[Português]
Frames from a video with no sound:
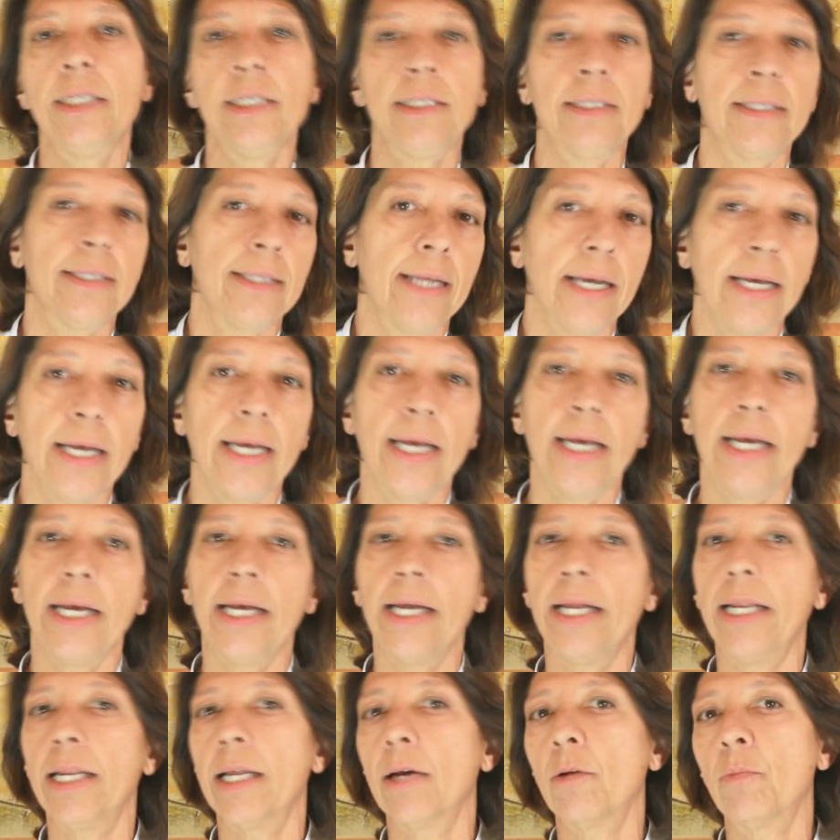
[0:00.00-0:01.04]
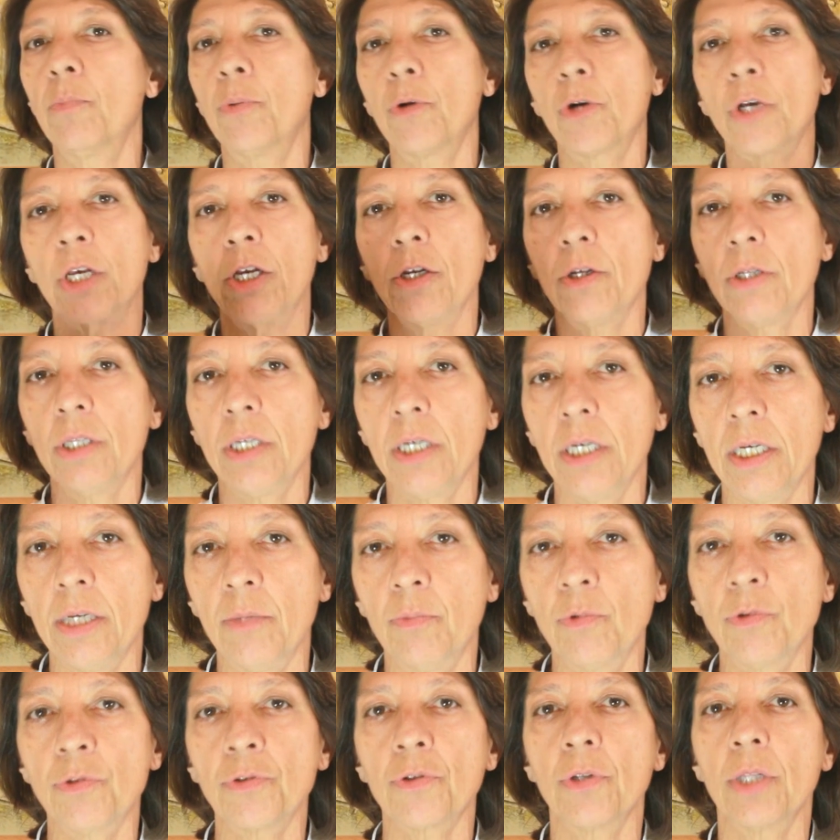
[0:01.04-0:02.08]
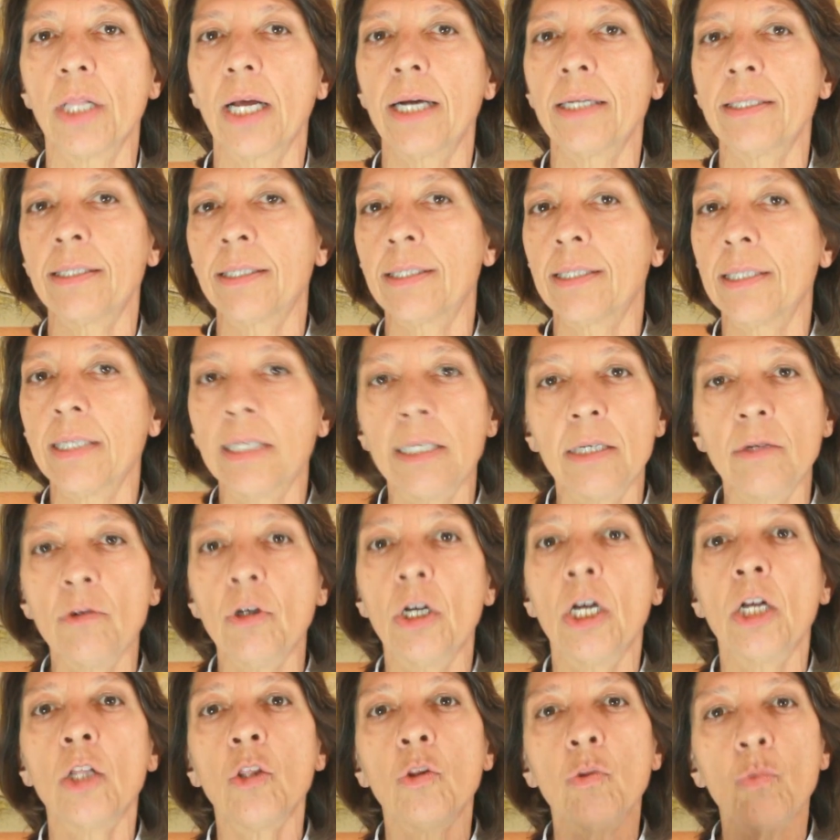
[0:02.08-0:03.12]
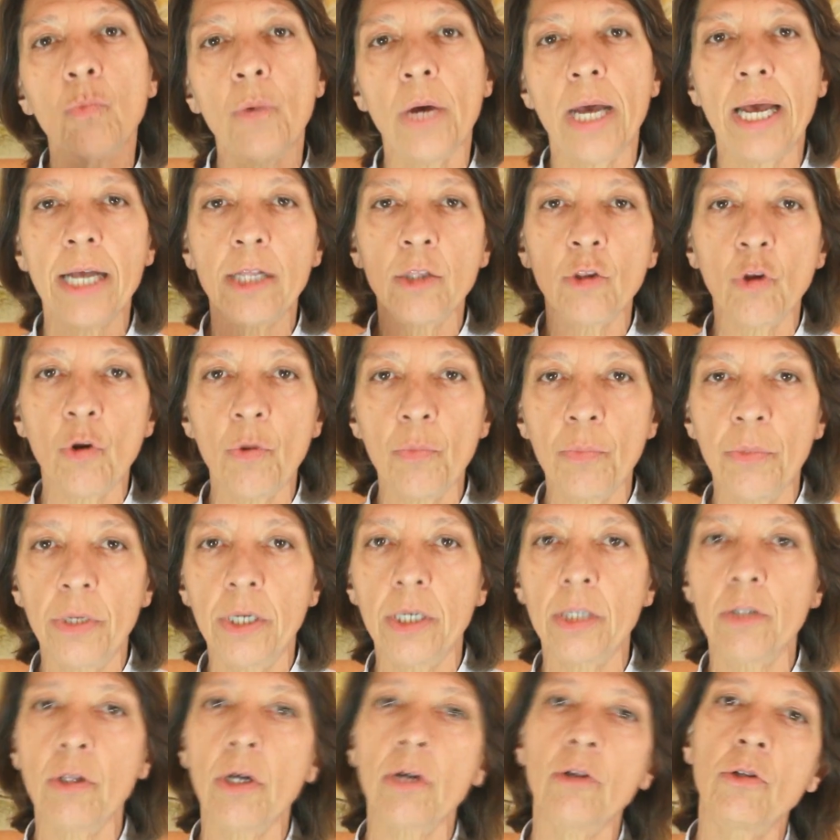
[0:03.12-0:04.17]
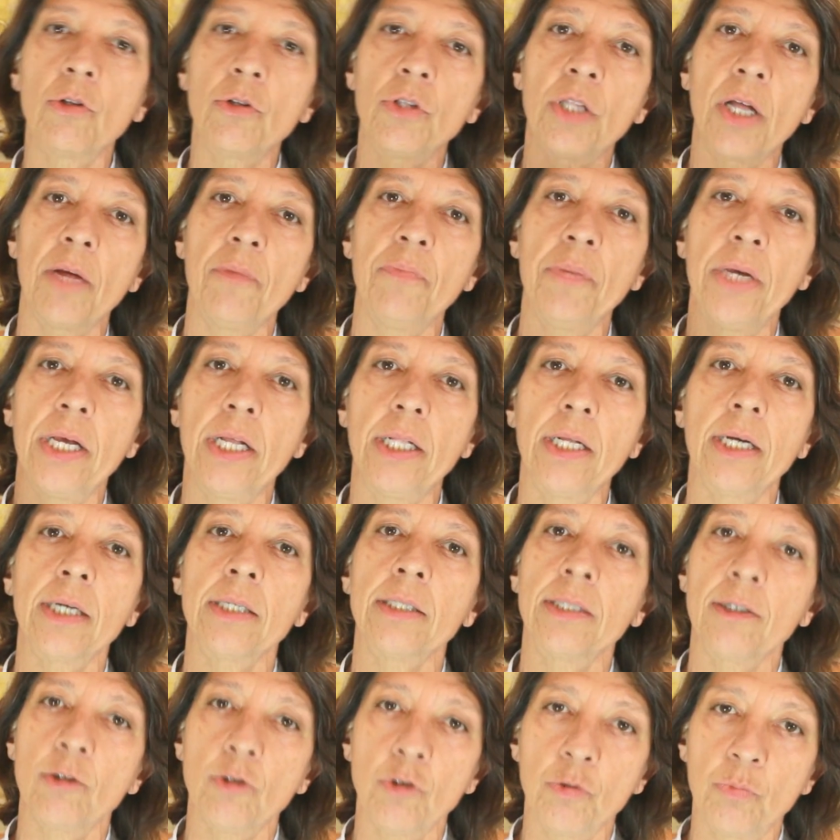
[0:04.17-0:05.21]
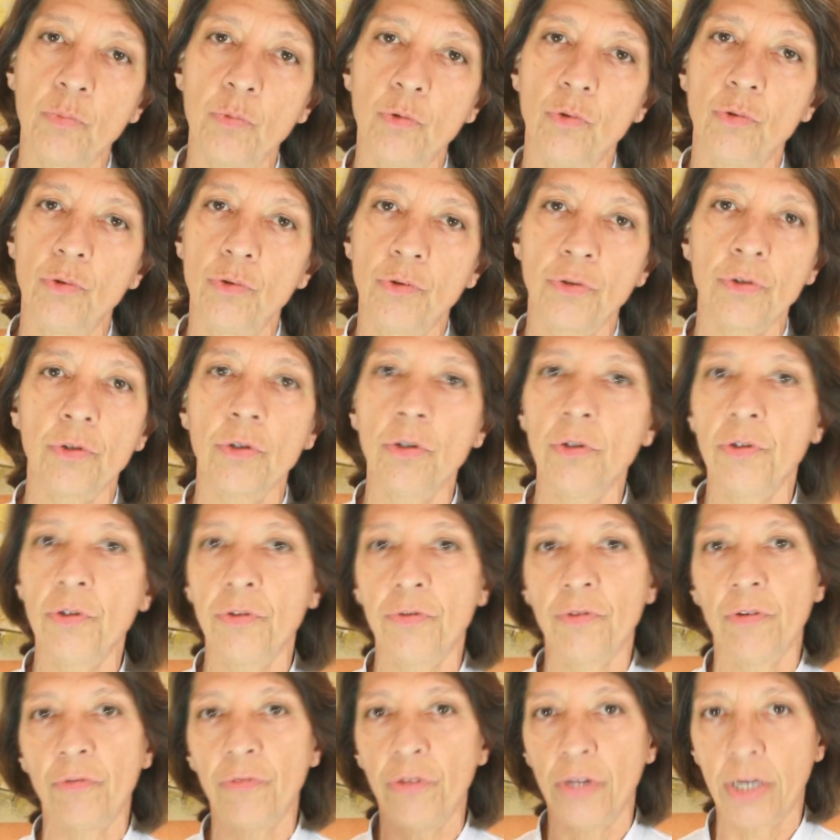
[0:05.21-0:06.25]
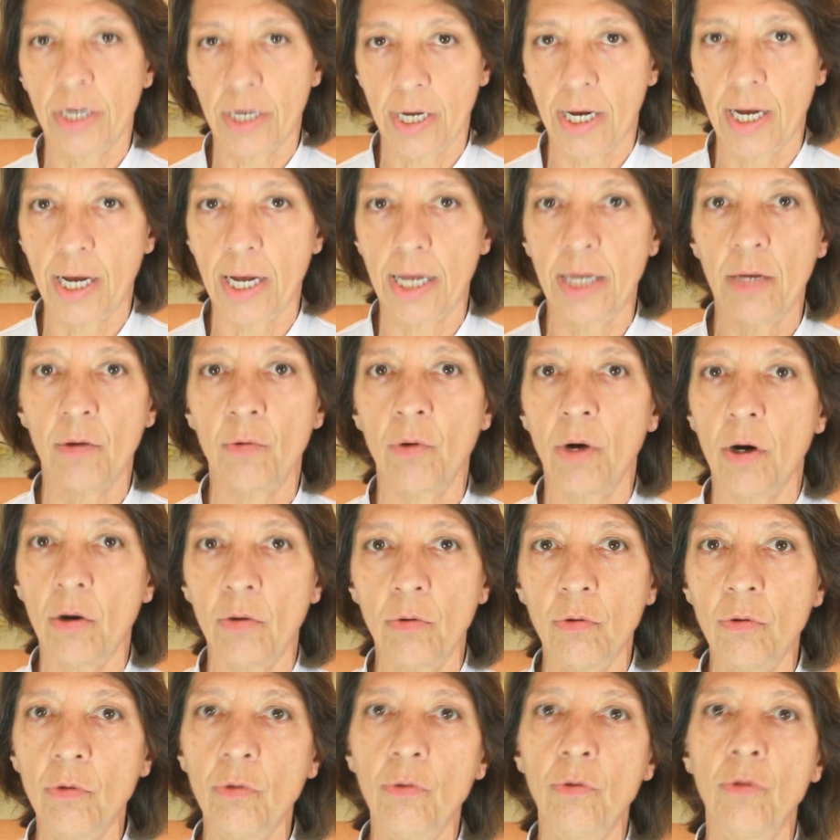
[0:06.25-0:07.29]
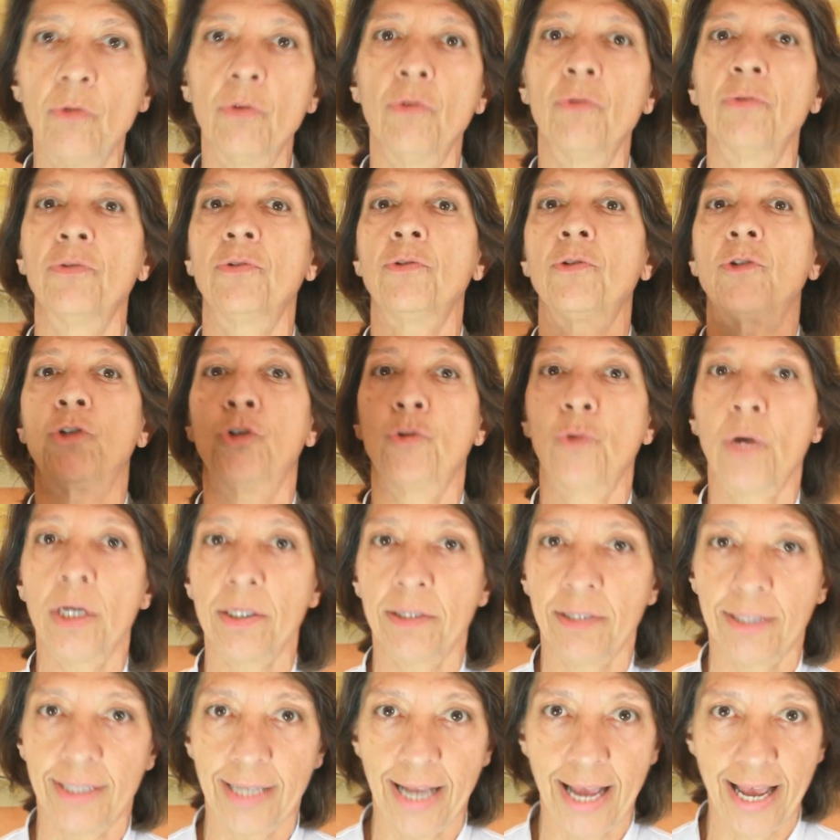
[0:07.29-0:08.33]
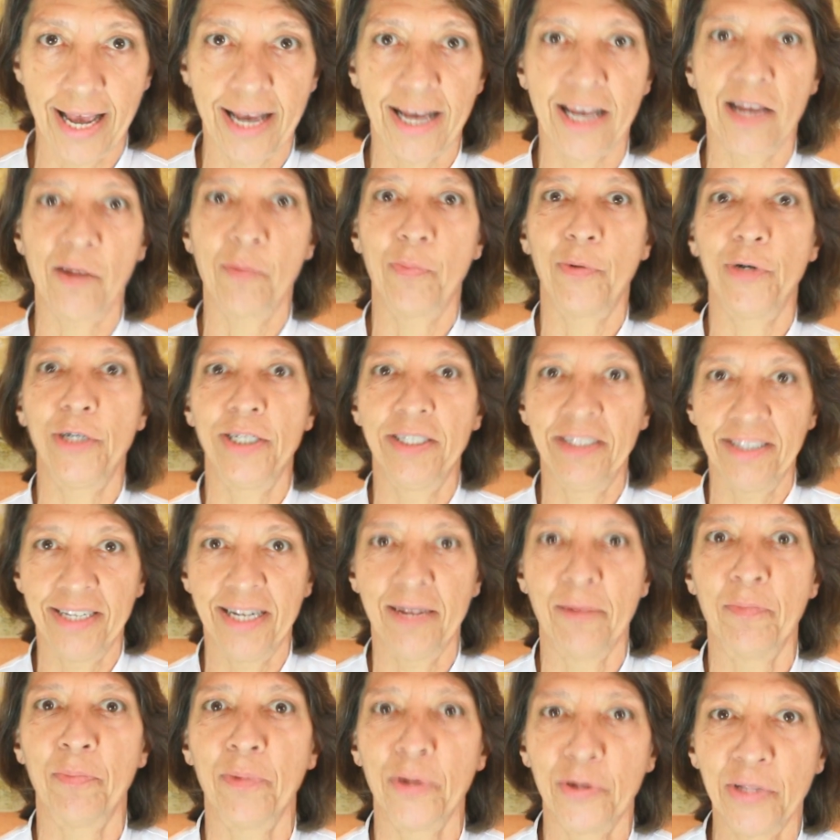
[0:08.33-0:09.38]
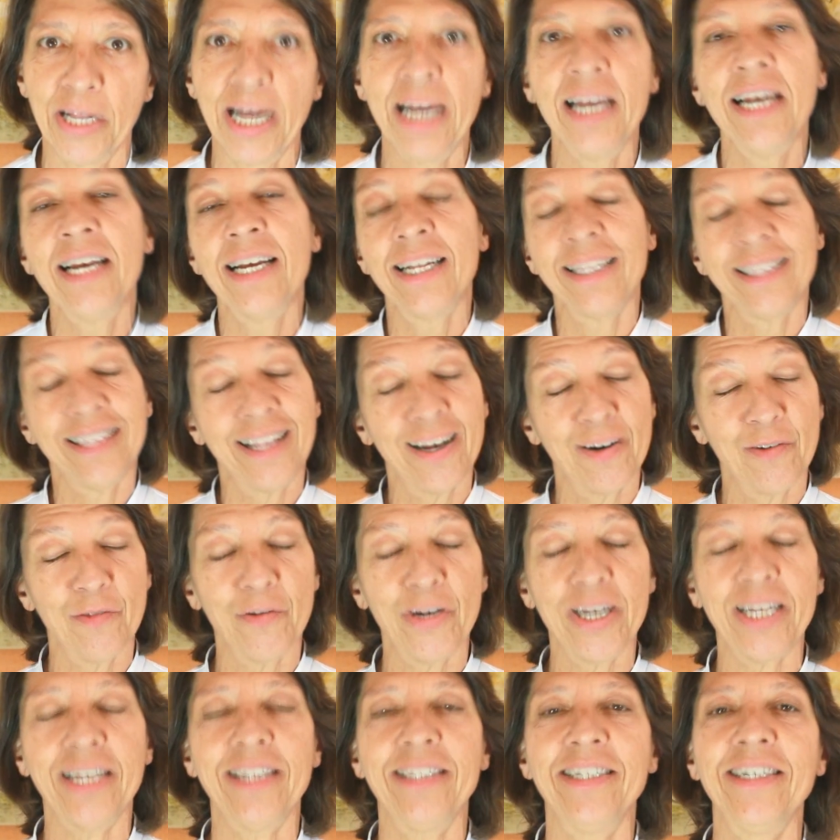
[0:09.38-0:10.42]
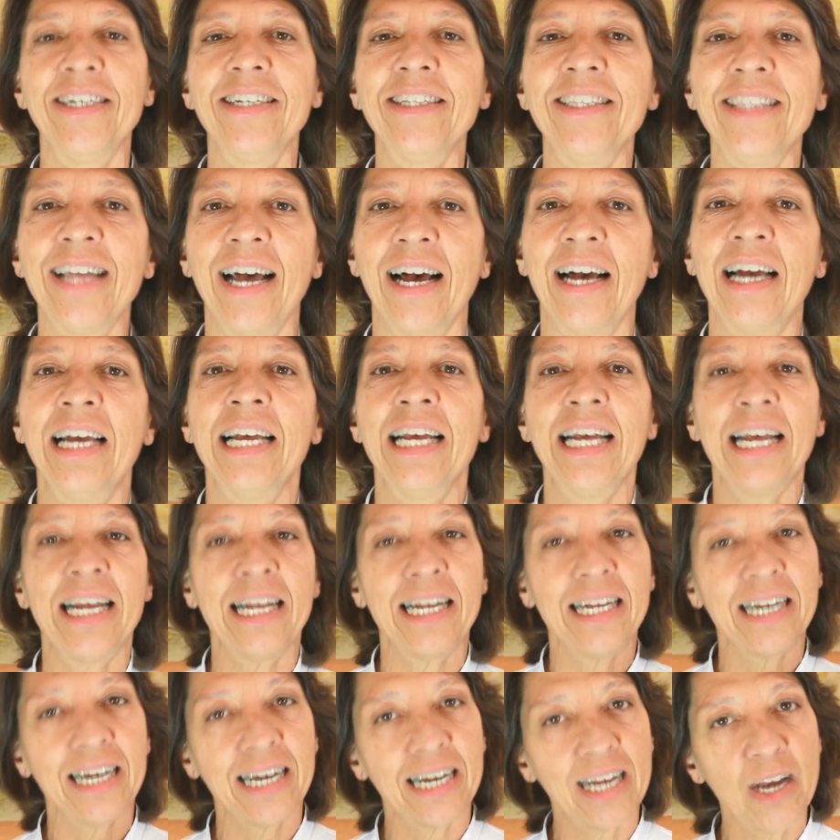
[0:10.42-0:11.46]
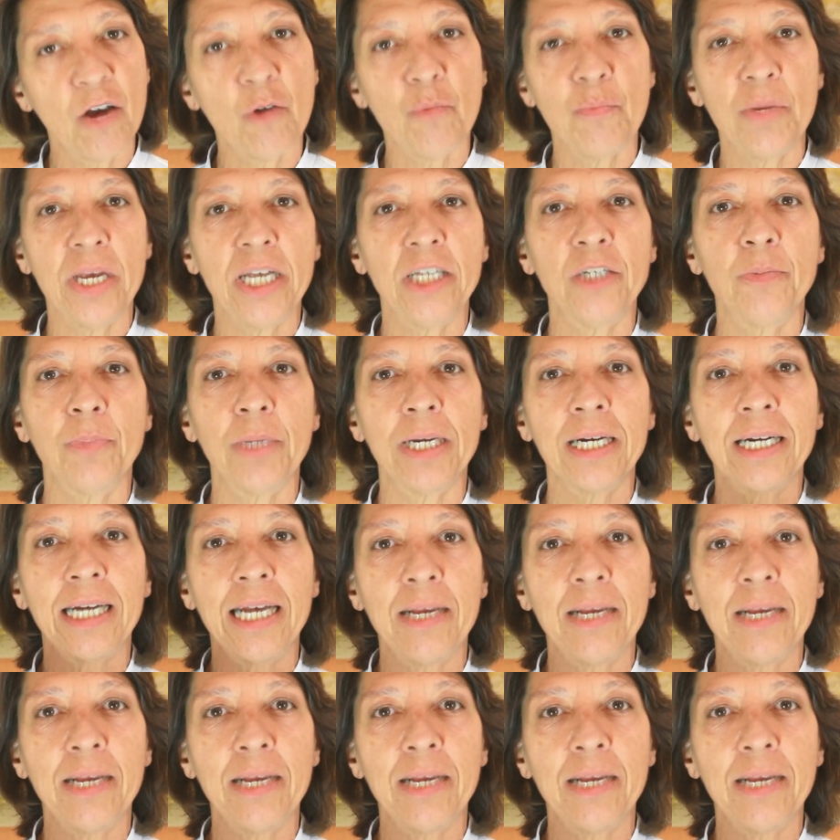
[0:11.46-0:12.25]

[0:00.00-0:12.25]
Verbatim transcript: esteira, um pouquinho de musculação, não é tomando a glutamina que seus músculos vão ficar igual o Schwarzenegger, por exemplo, né? Não vai adiantar. É realmente para